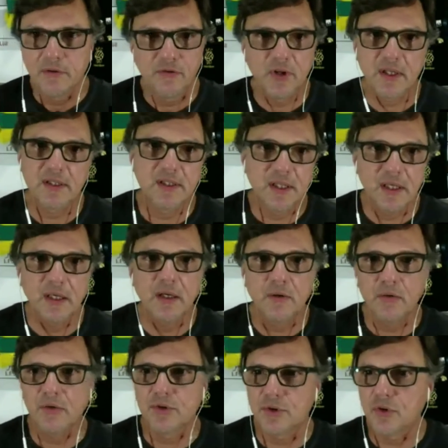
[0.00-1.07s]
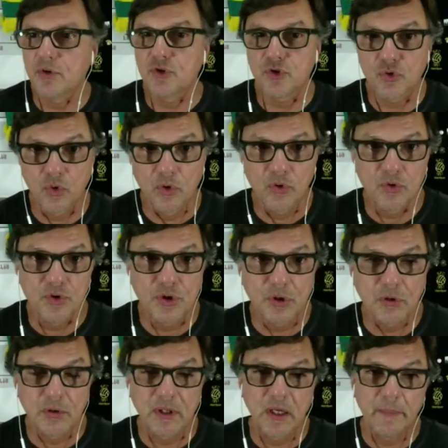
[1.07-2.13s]
Foi assim que conquistou o
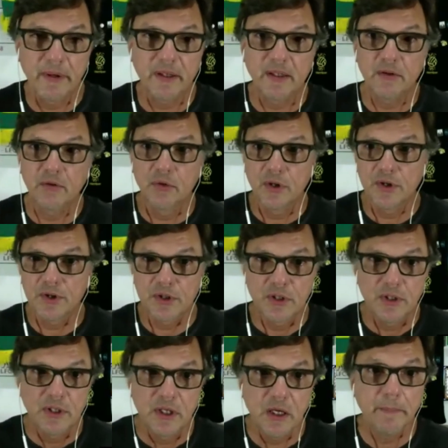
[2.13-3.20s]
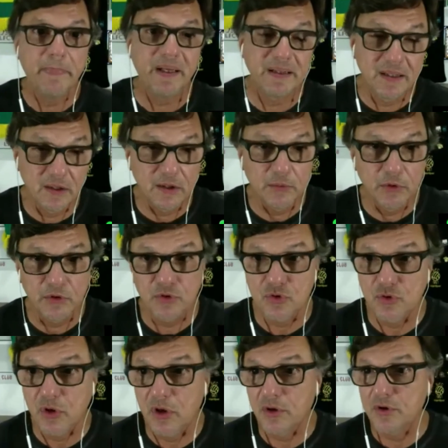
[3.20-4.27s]
título da Libertadores empatando muitos
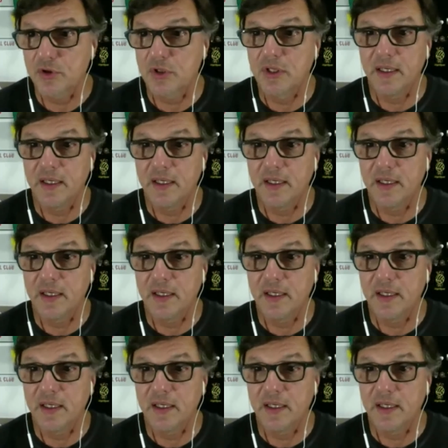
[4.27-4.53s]
jogos,